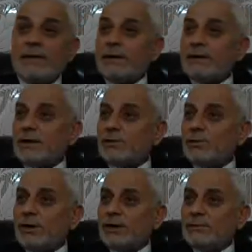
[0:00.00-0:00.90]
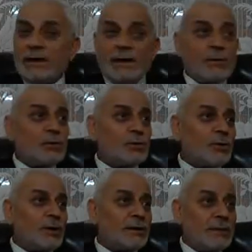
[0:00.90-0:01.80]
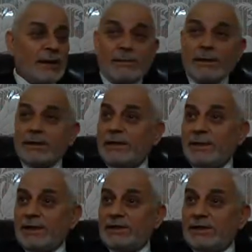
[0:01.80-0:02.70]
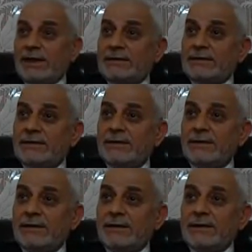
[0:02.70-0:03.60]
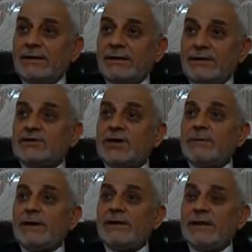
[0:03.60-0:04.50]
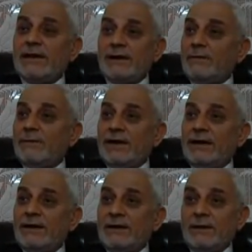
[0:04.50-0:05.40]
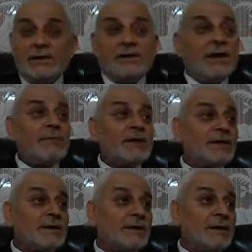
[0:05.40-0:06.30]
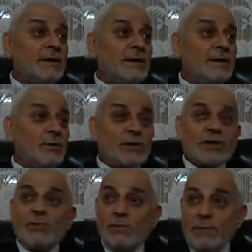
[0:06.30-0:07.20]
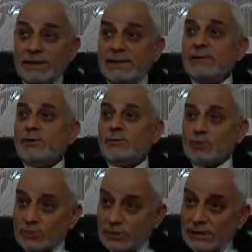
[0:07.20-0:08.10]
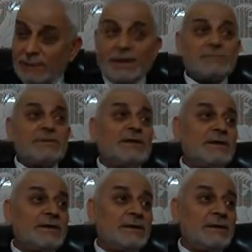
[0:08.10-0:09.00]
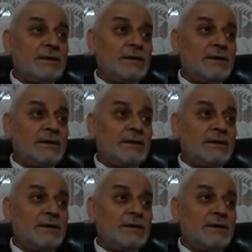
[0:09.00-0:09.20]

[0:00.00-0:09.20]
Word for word: Beraber kalkıyorlardı, beraber oturuyorlardı, beraber de yemek yediler icabı halinde ama inanmadı. Ondaki Muhammed Muhammediliği görmüş olsa inanmaz mıydı?